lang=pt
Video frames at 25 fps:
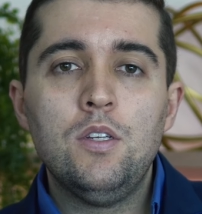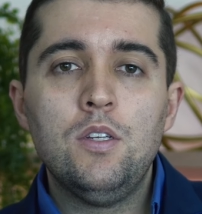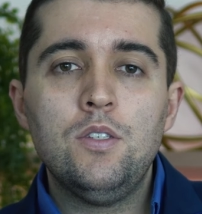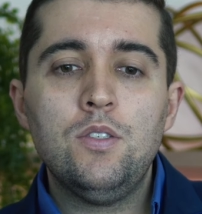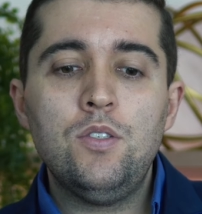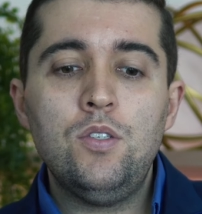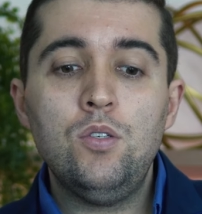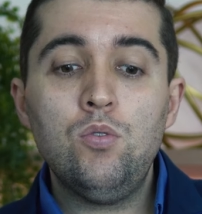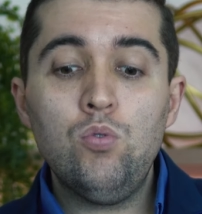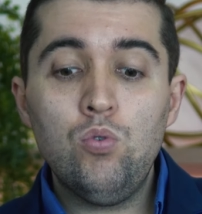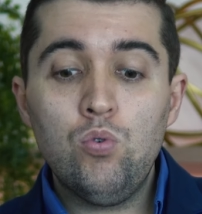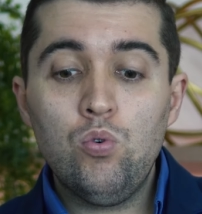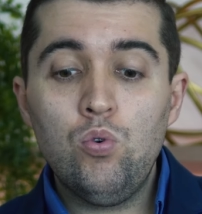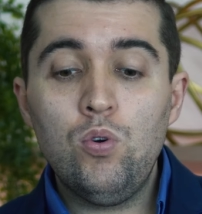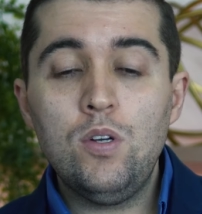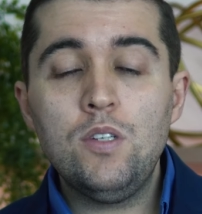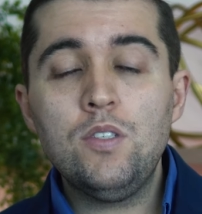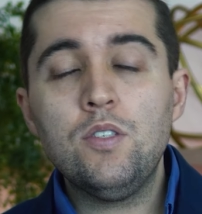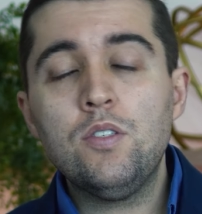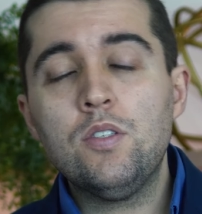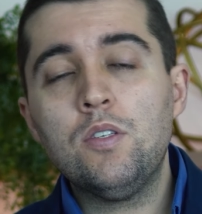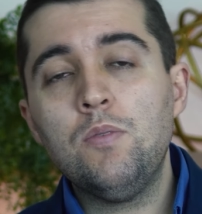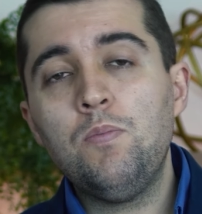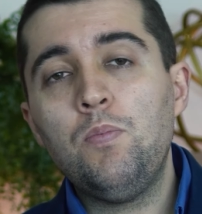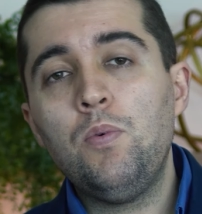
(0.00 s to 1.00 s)
cinco
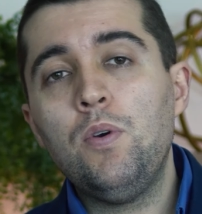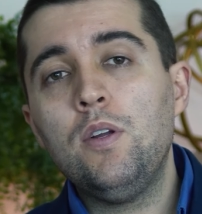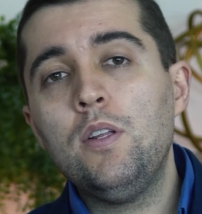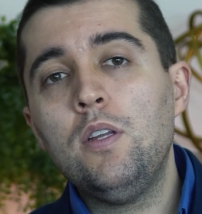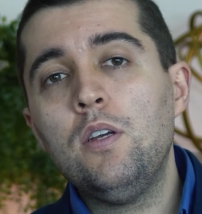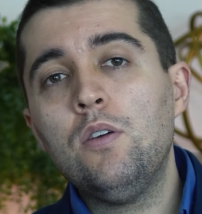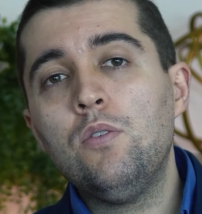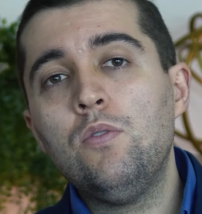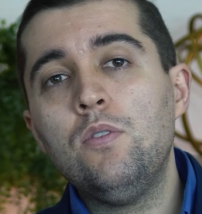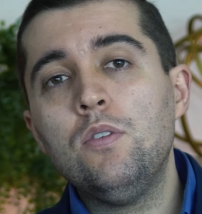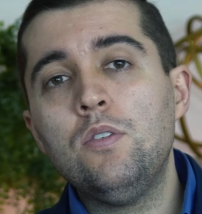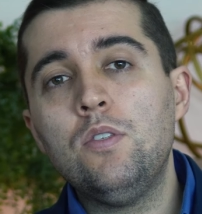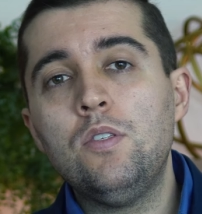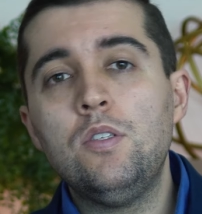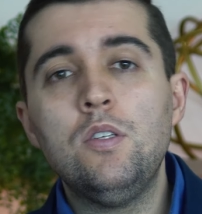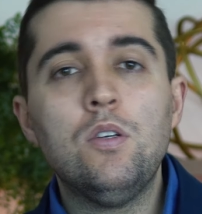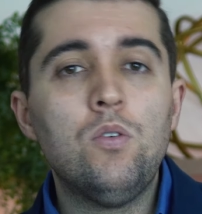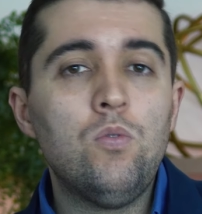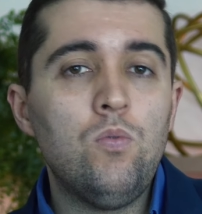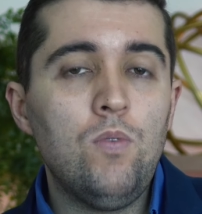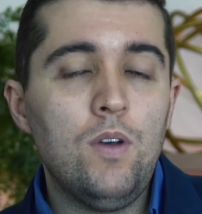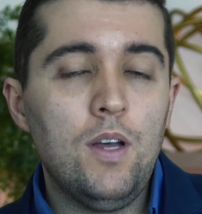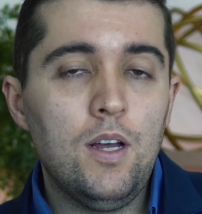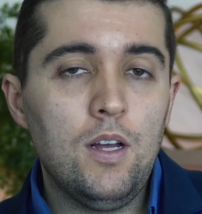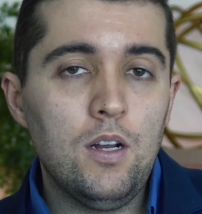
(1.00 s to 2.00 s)
coisas que podem acontecer
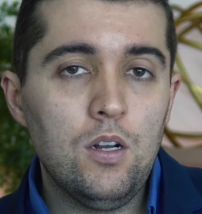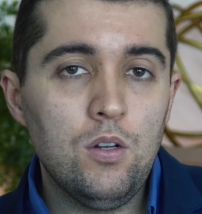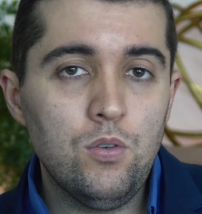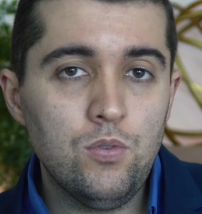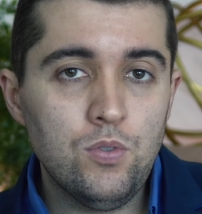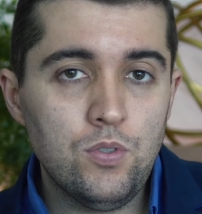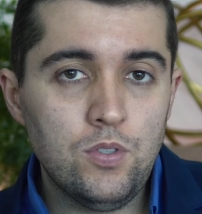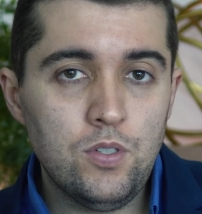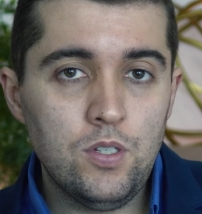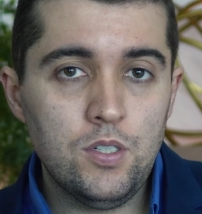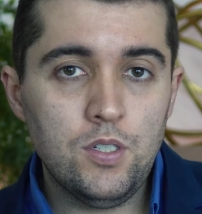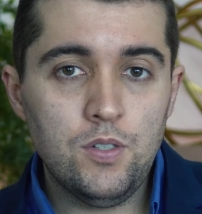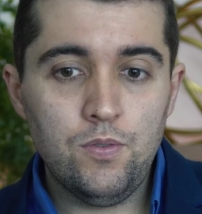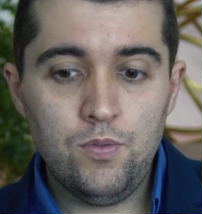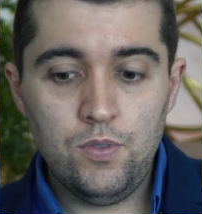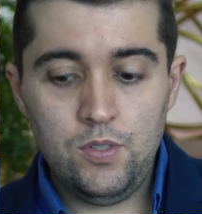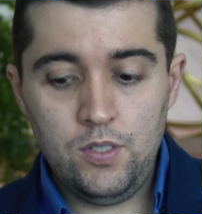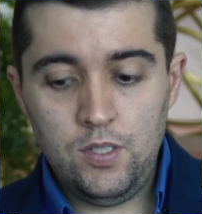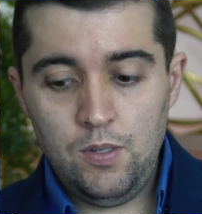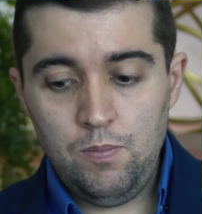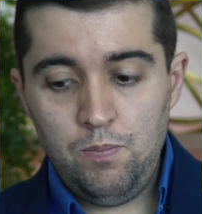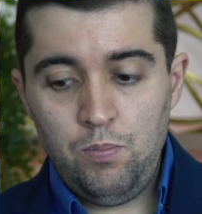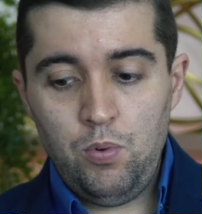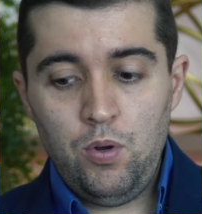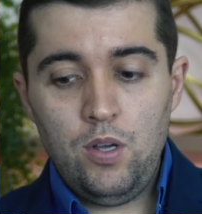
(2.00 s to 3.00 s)
com ela, ou seja,
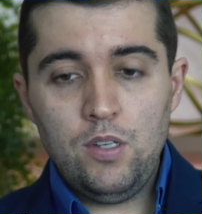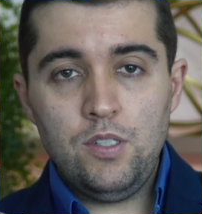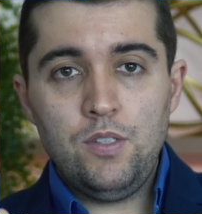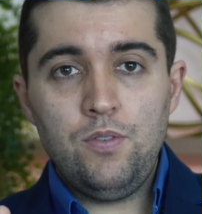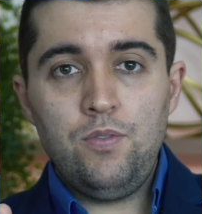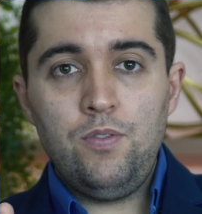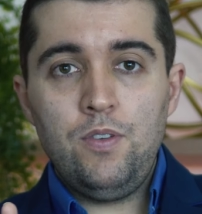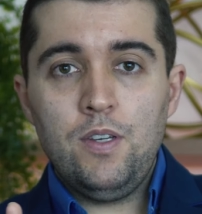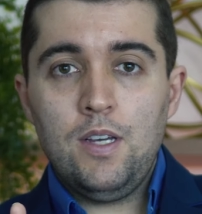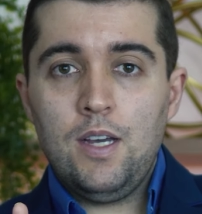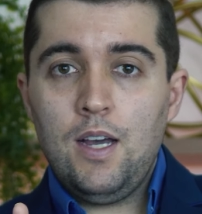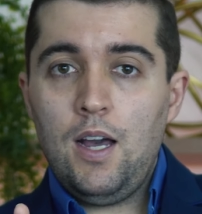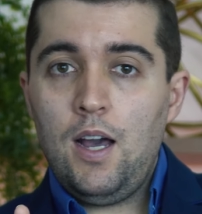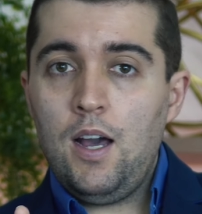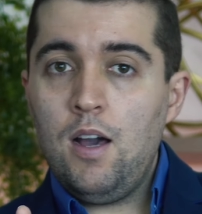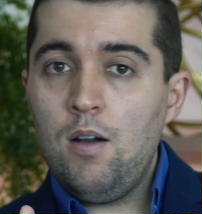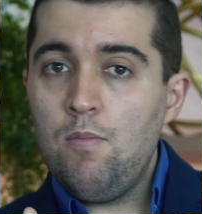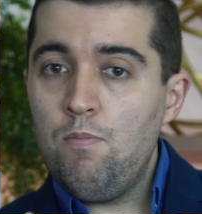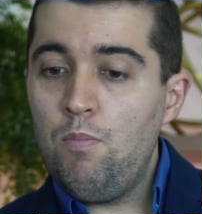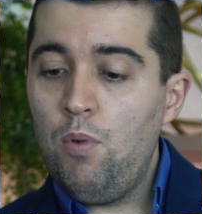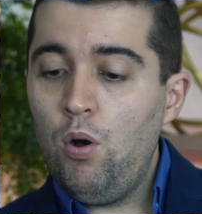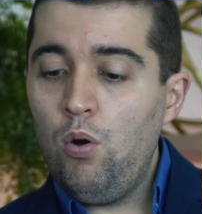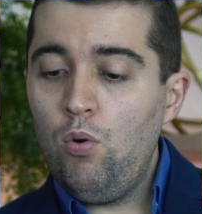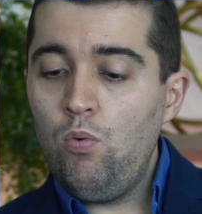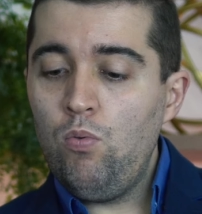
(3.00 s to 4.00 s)
você pode ficar
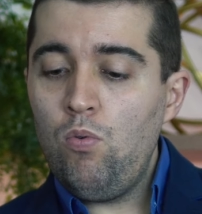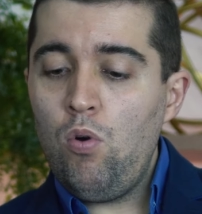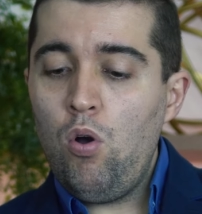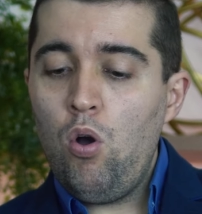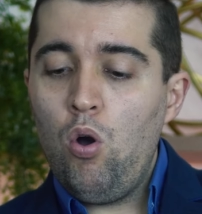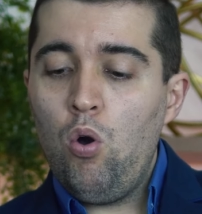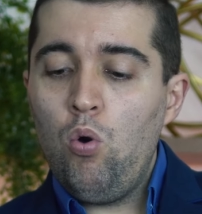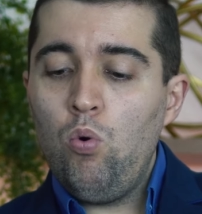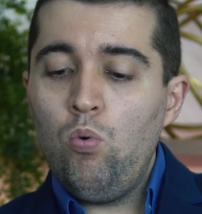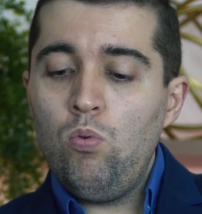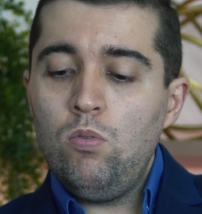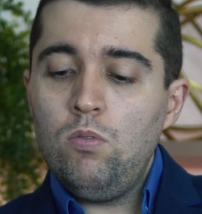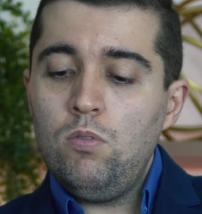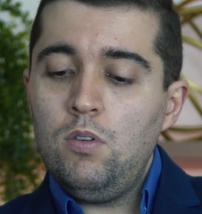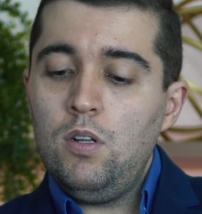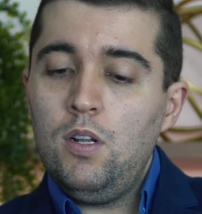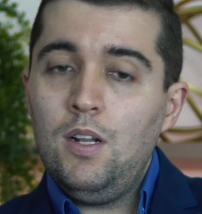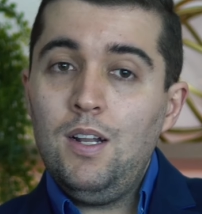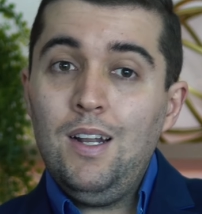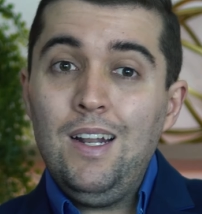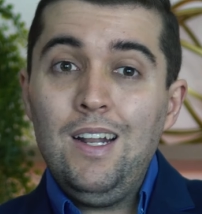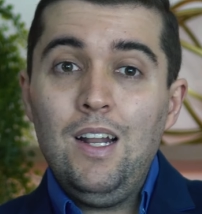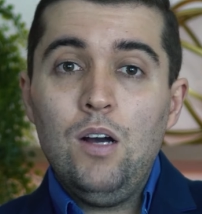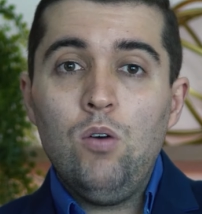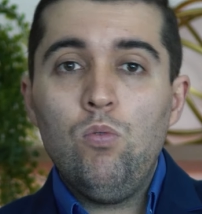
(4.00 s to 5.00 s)
bom ou
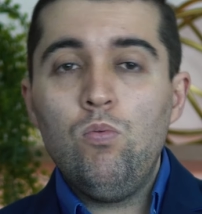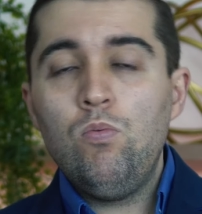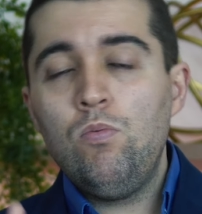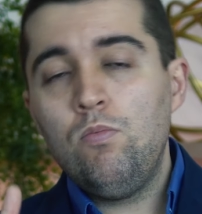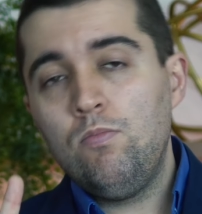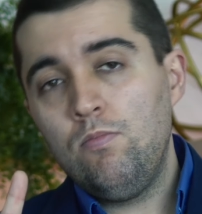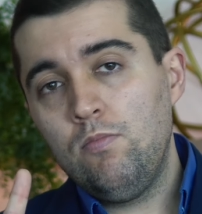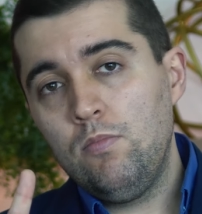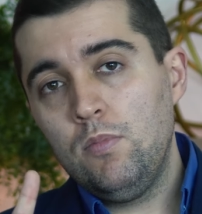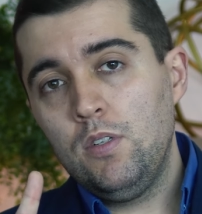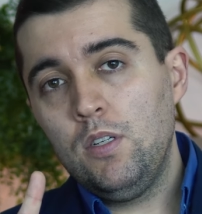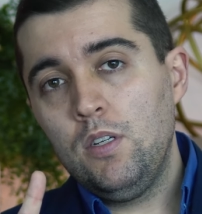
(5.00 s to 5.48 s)
não